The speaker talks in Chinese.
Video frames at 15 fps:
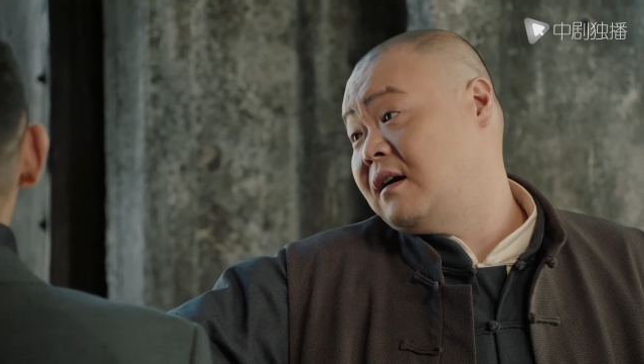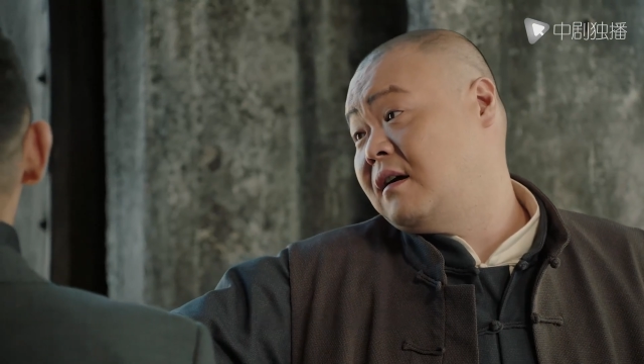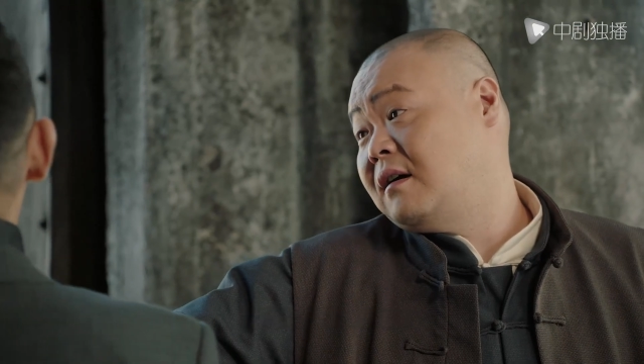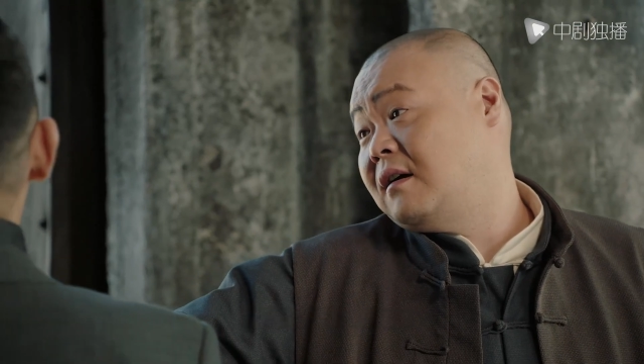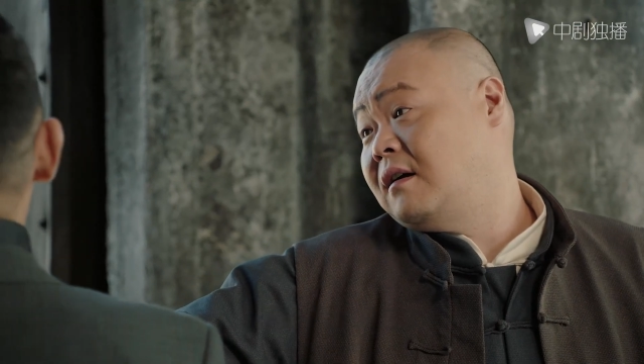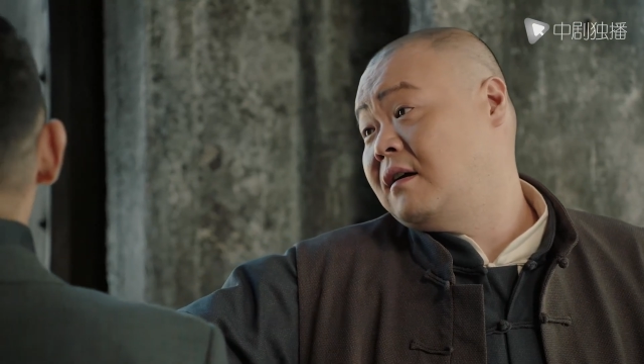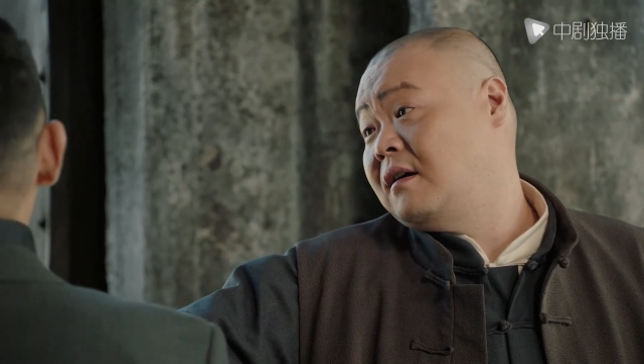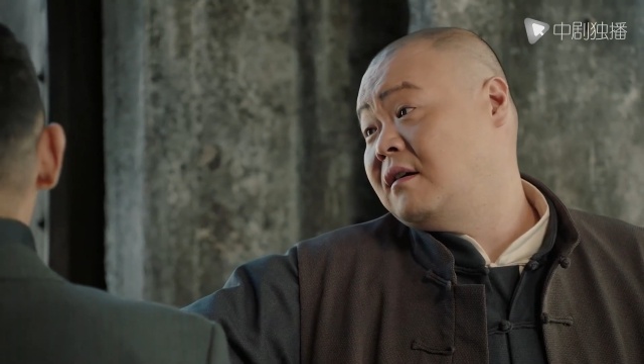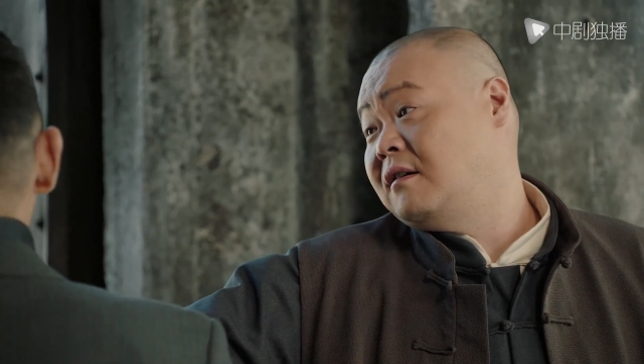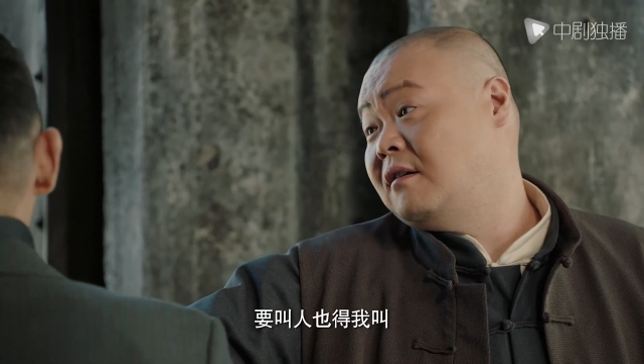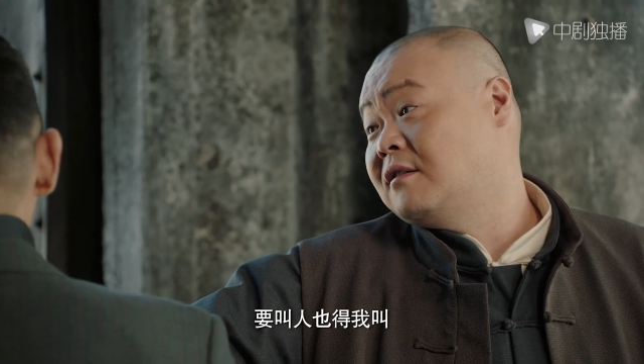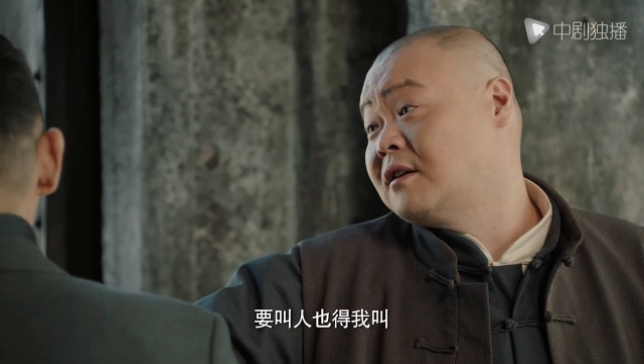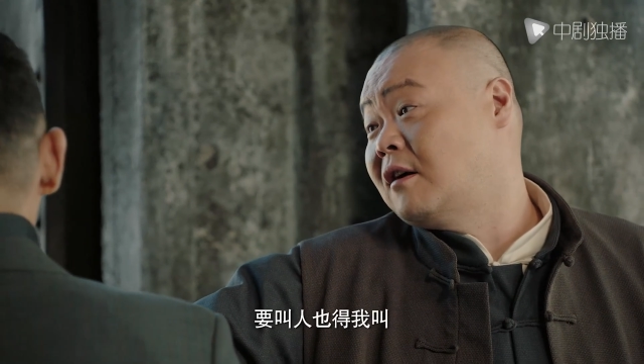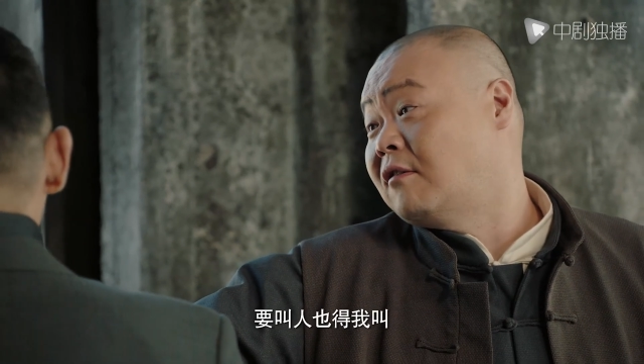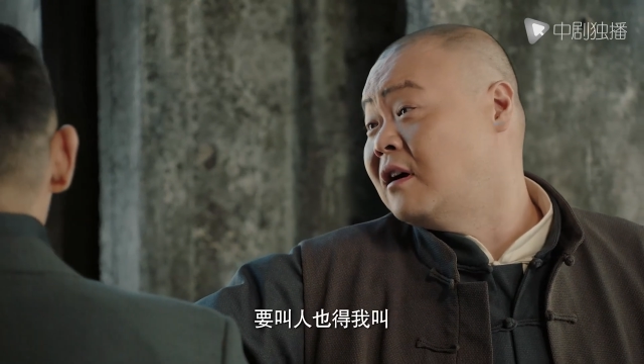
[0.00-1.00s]
啊，
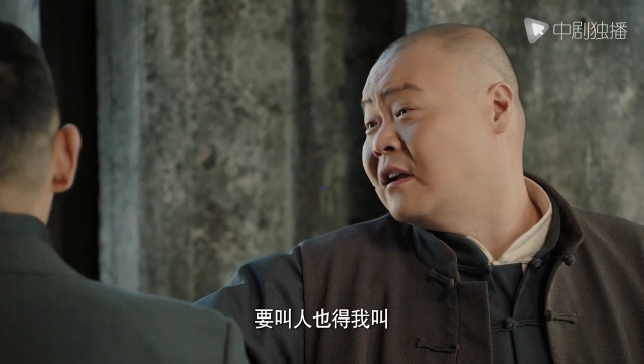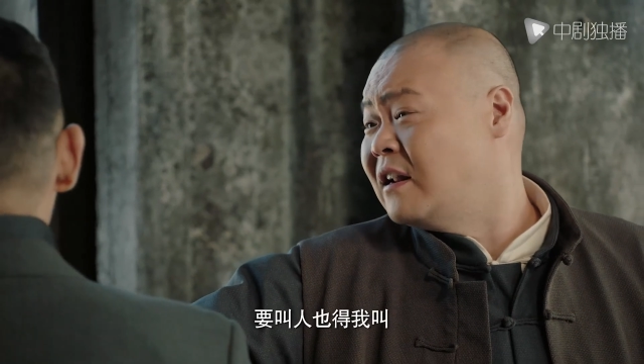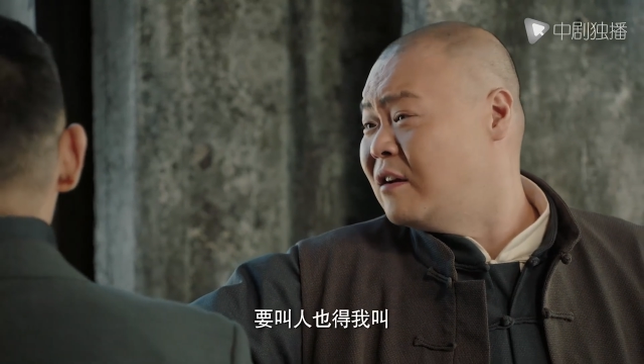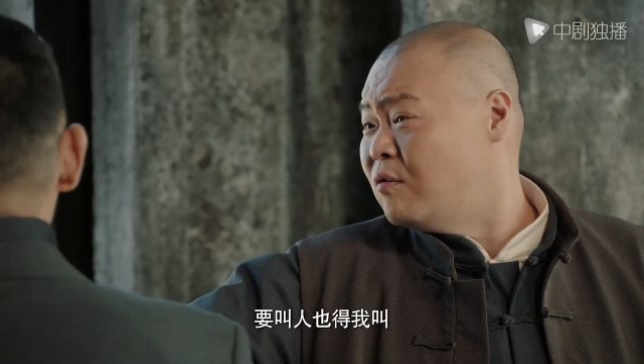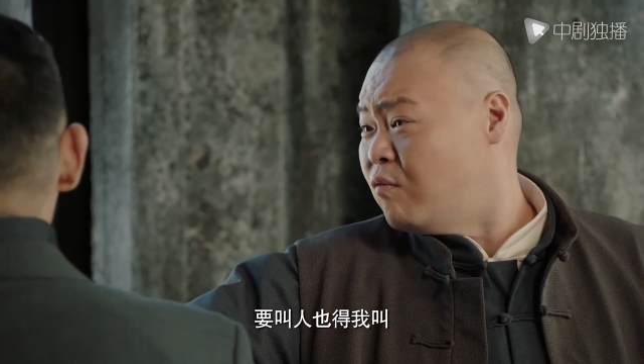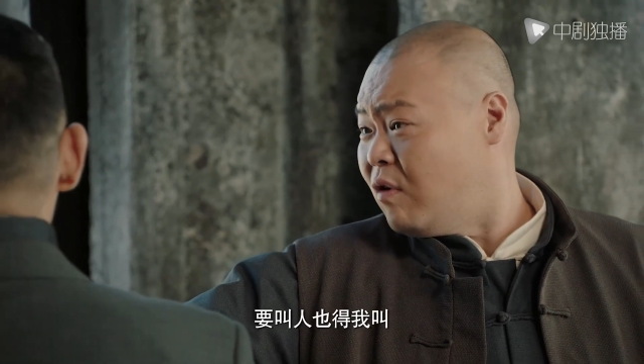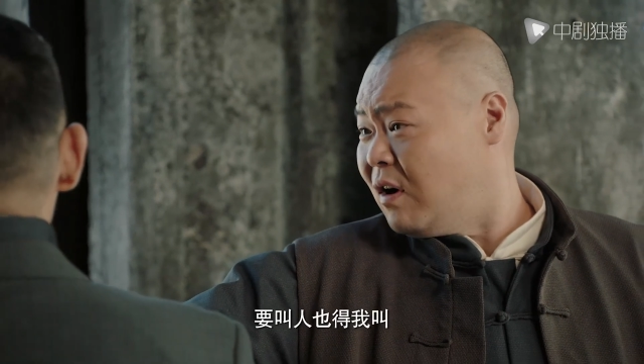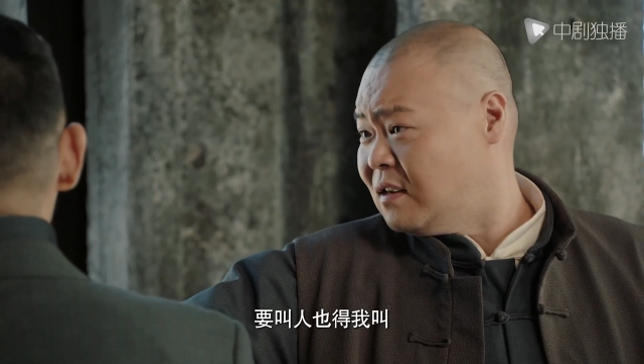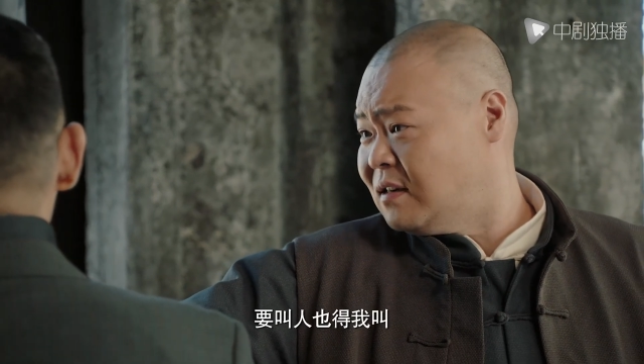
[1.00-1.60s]
要叫人也得我